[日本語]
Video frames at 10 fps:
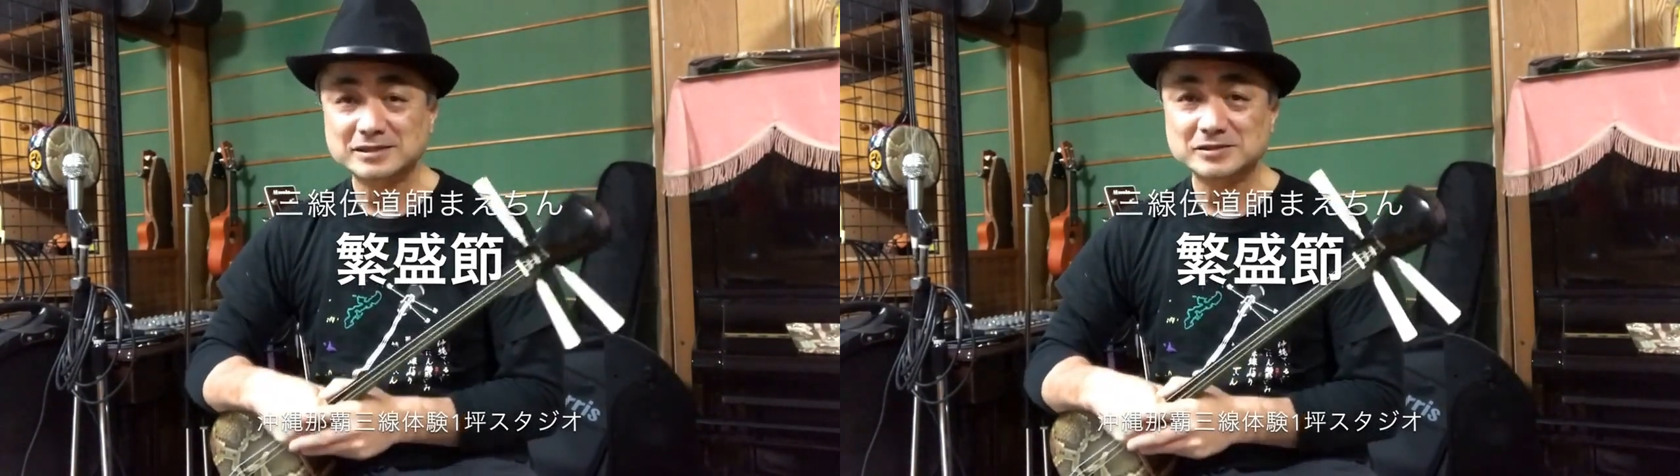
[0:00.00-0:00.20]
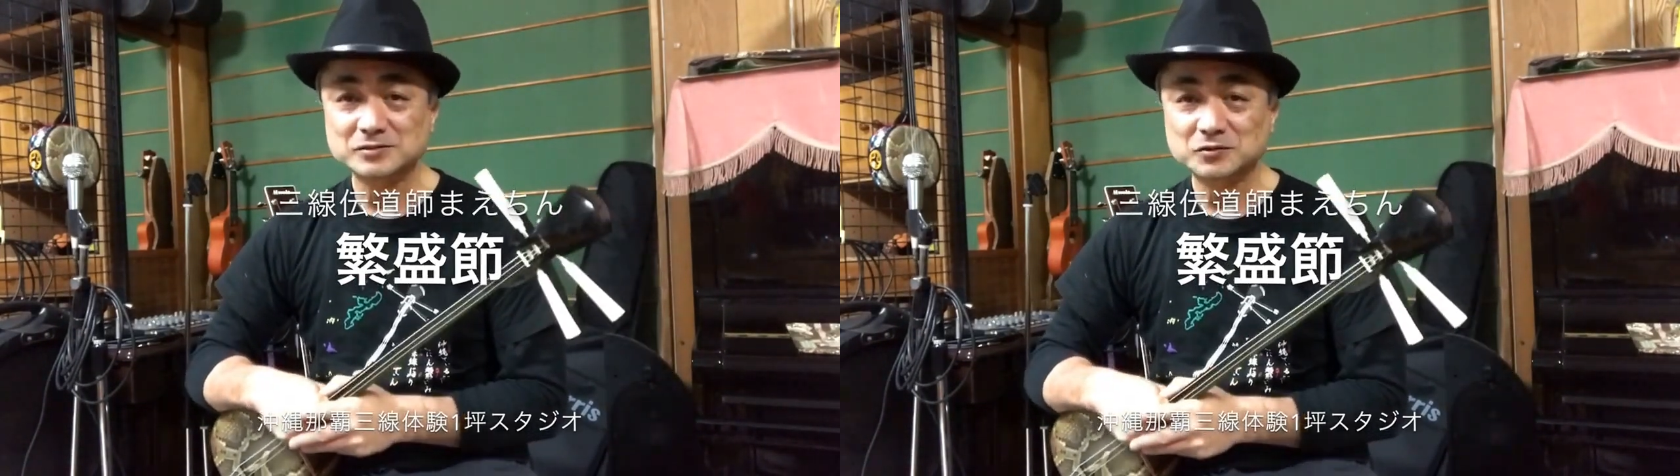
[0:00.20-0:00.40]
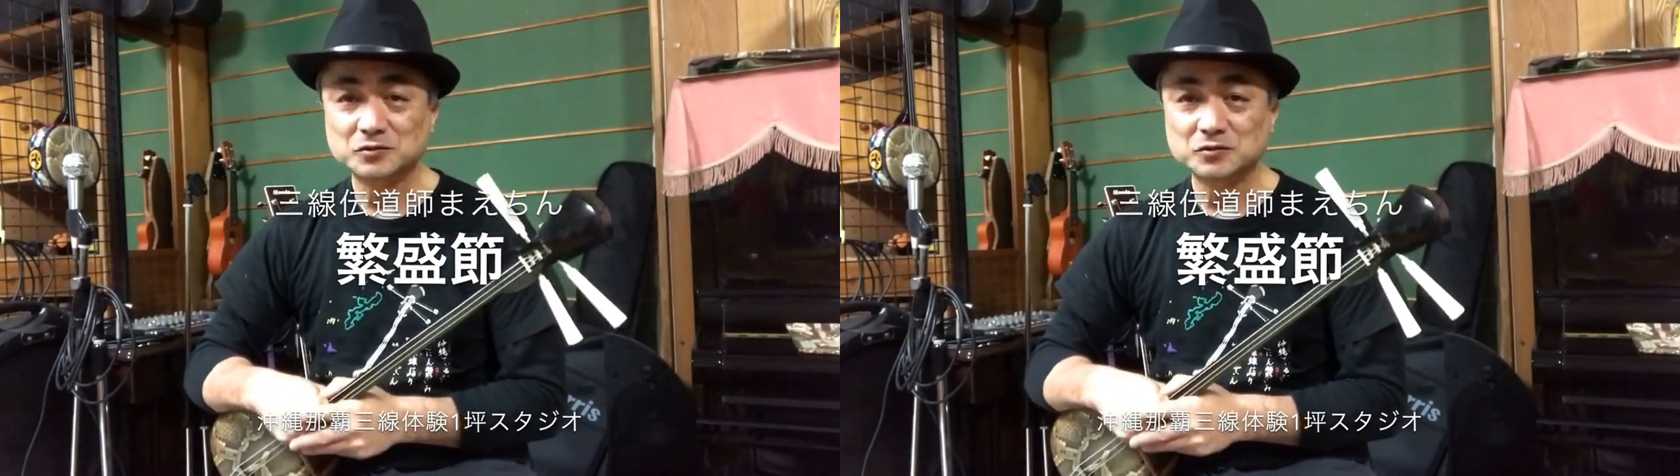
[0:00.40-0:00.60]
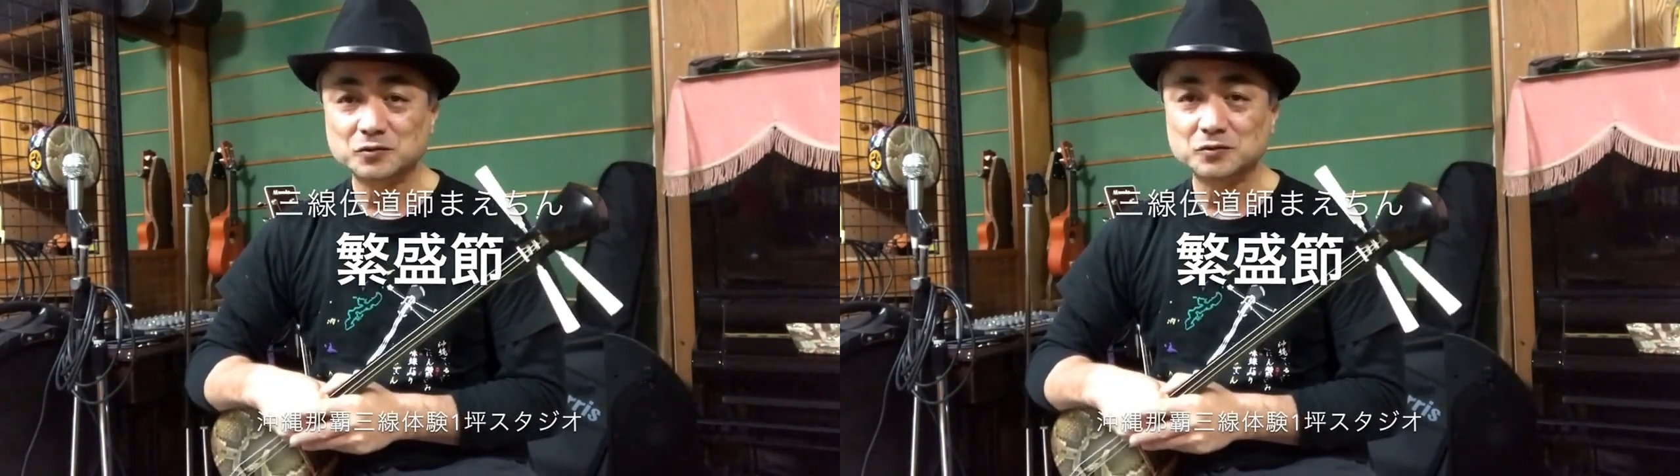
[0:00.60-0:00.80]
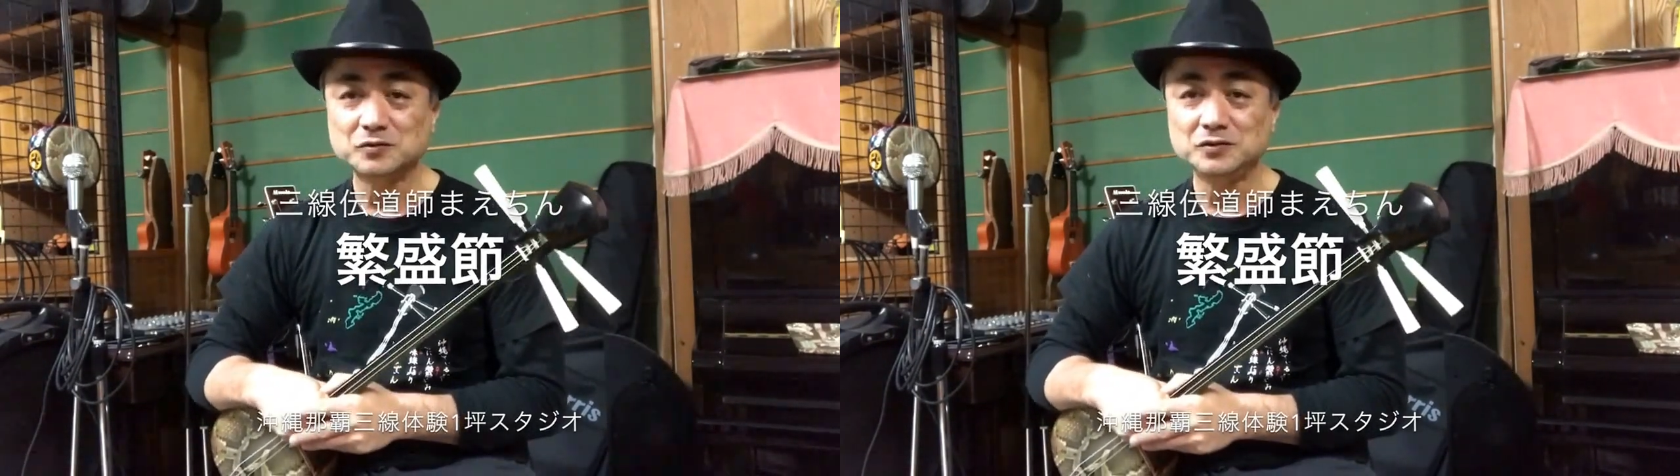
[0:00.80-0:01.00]
振のこと
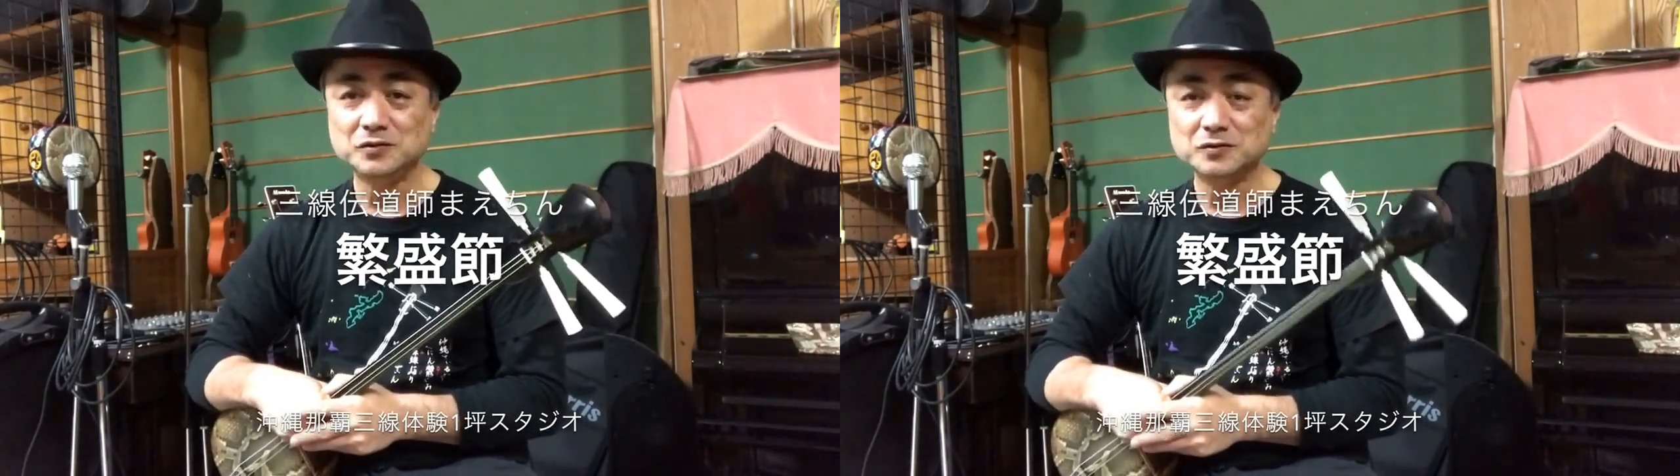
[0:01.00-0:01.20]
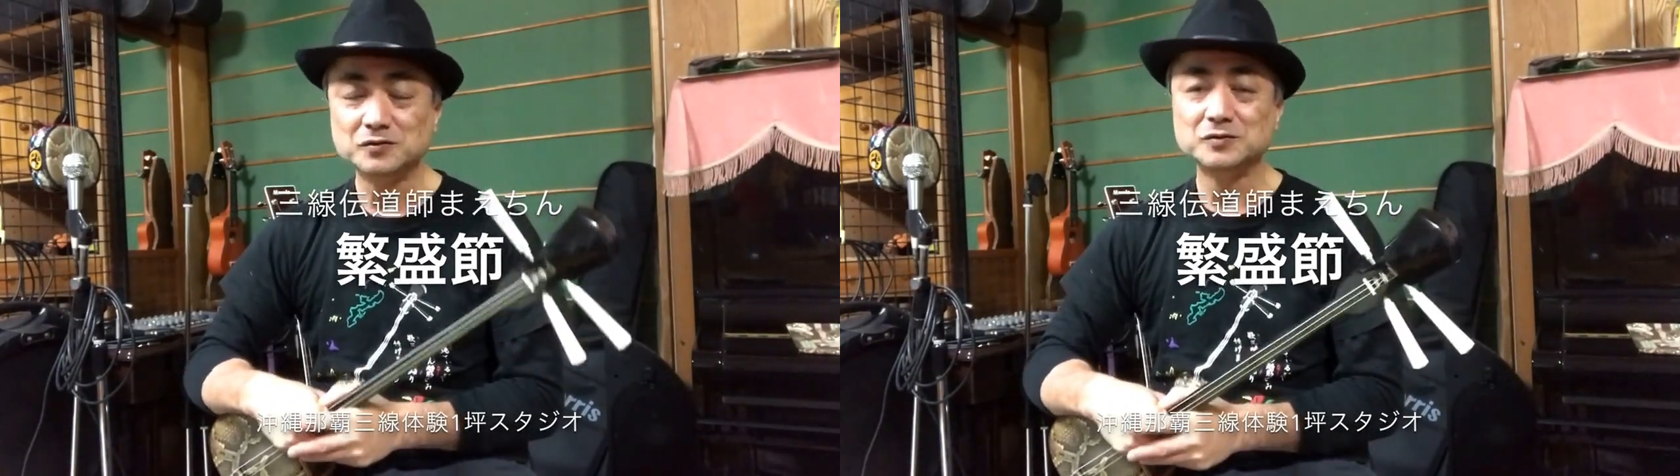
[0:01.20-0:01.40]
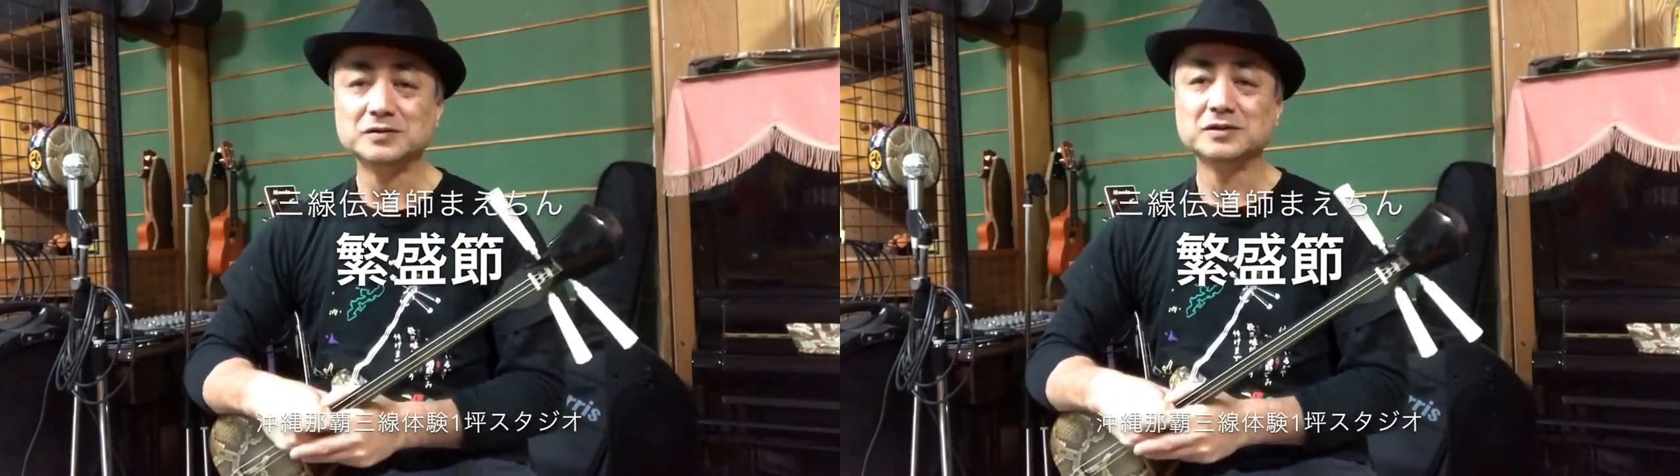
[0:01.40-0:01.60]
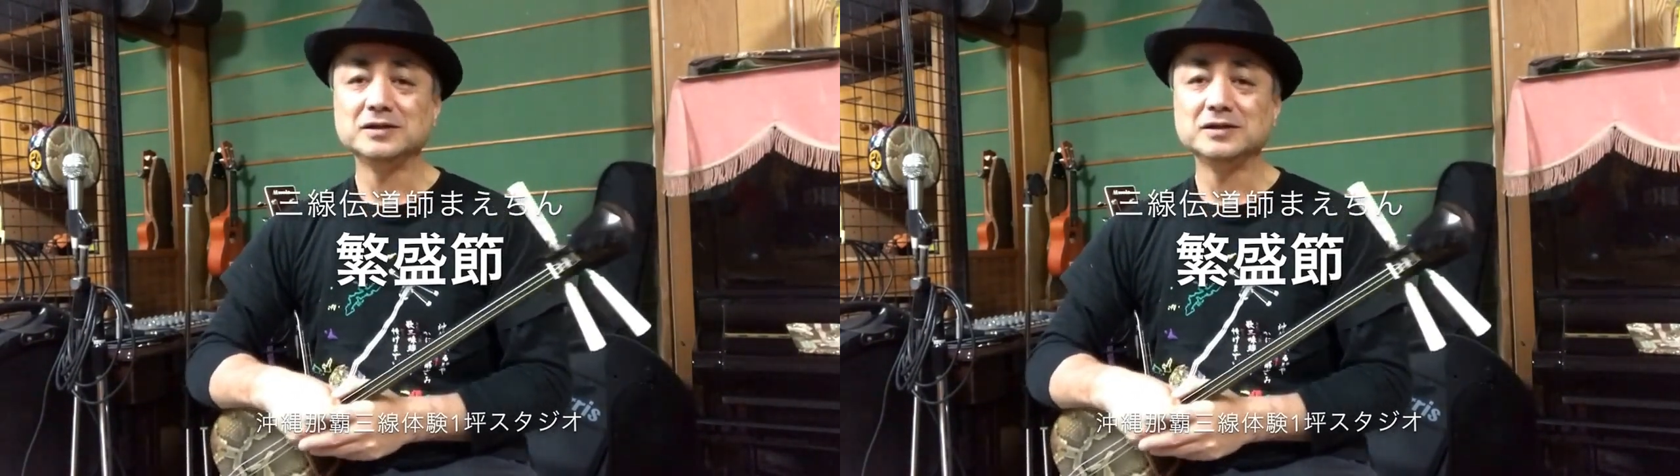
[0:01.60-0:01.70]
をよく、